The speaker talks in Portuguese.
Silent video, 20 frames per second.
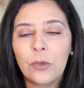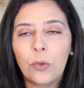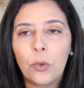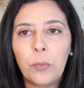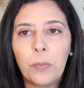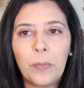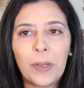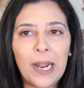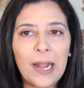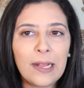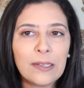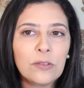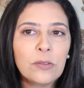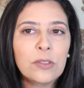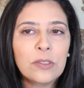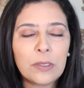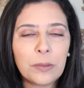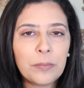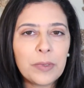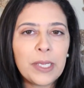o
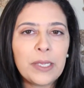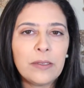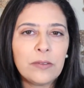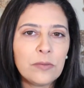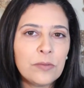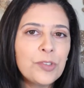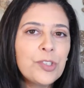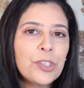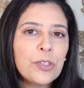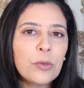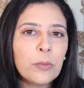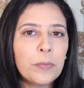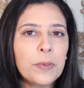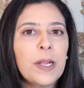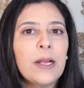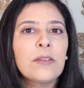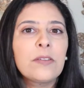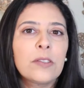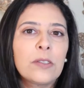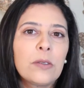prato também tinha um
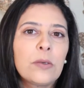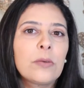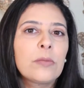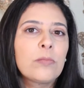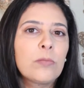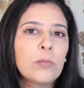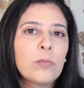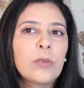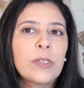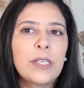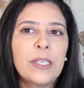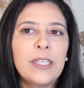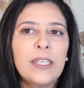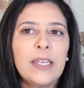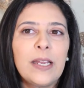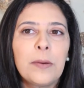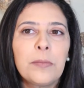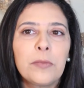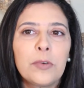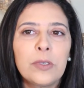prato que eu
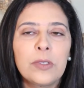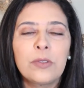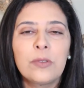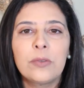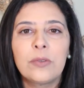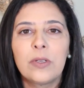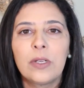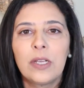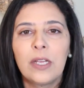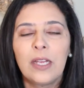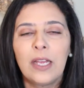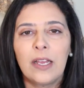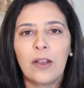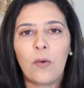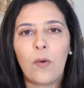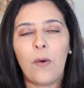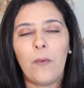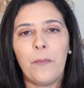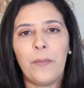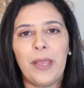queria muito,
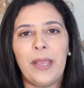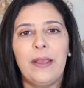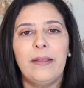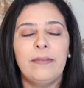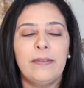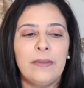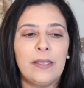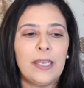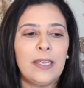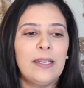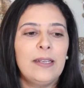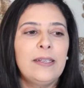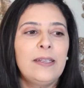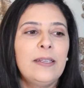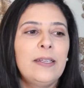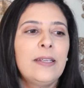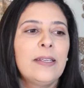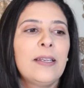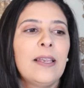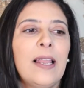comer
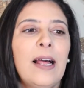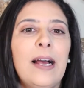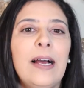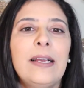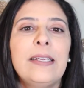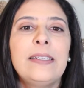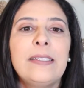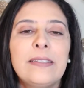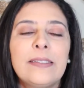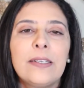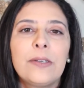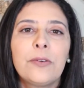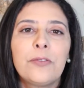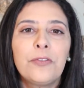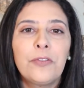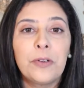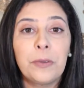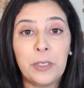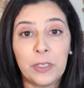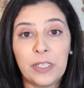dele lá, então
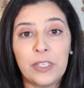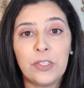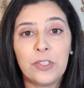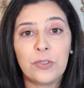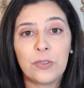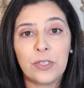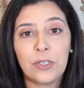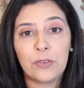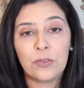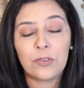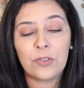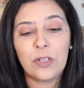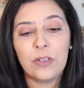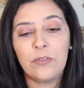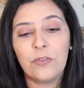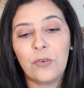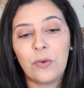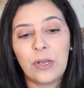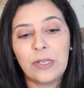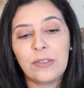foi isso que nos
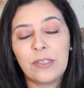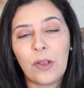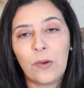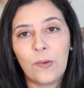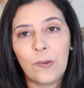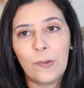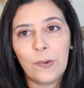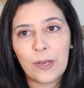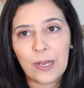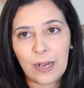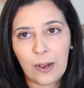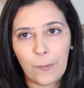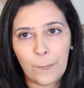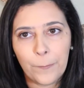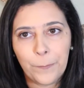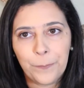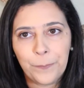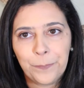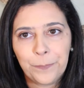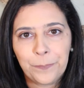levou até o
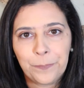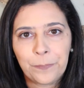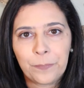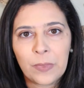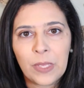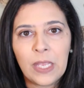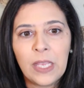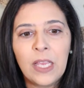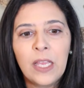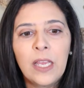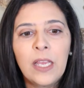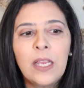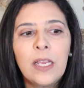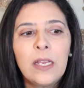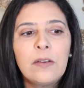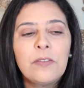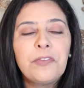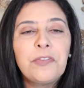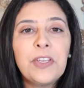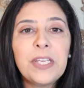local.
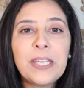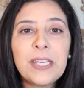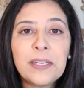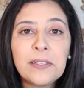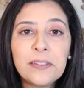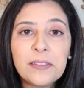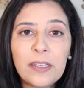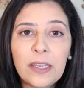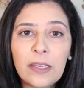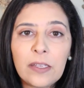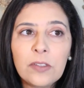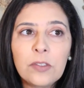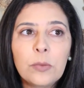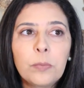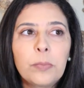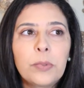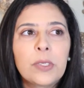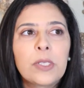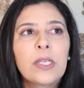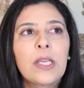Fique atento
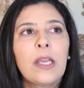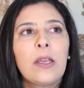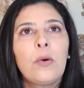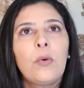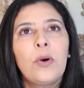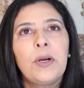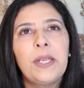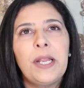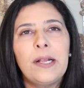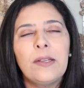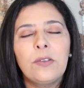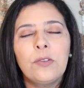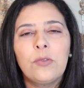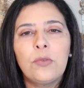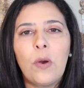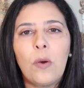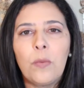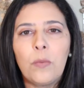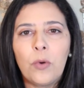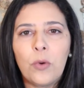porque o horário
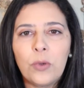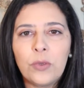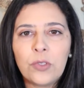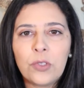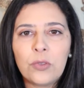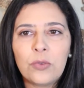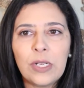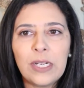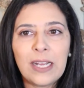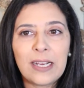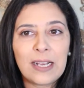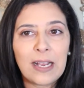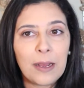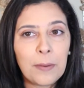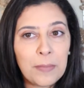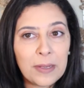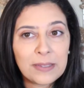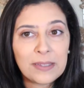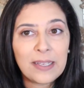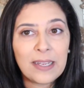do almoço ele
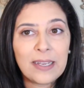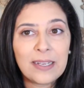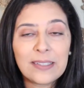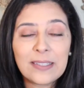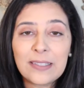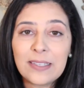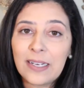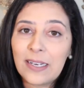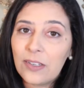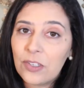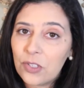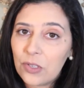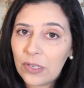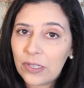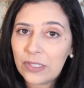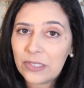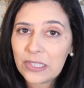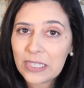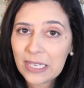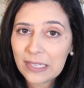acaba até às 3
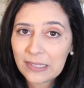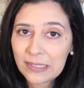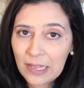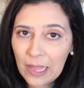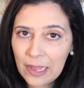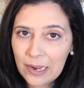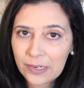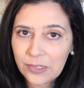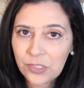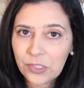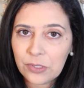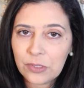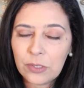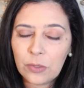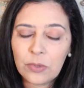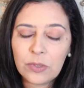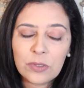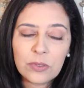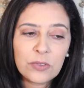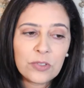horas da tarde,
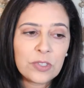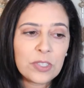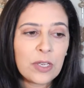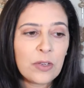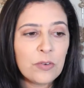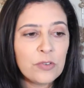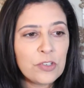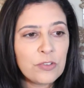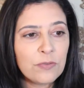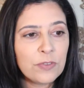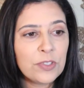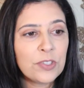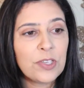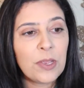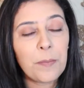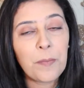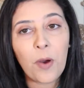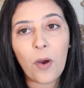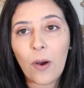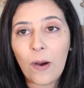então eu não sei onde
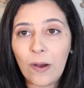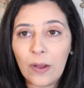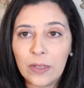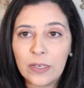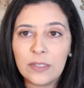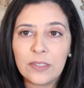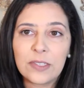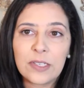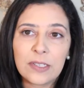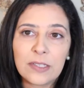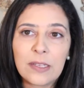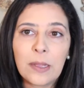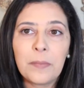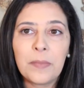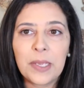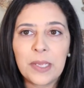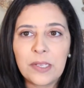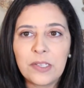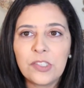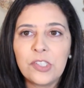você mora
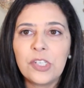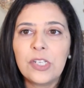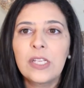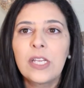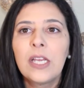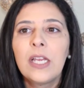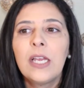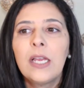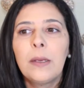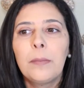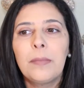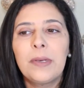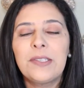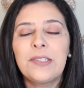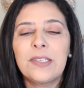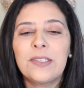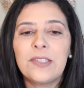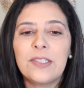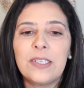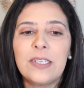exatamente,
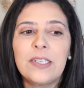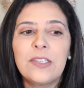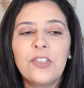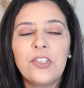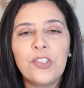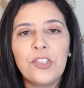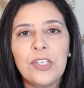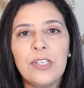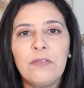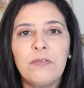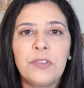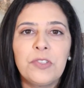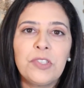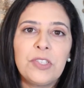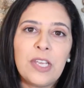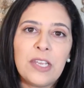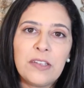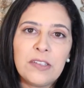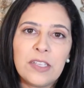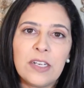mas assim, antes de ir,
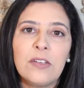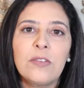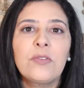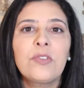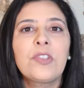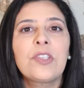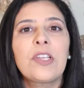você entra no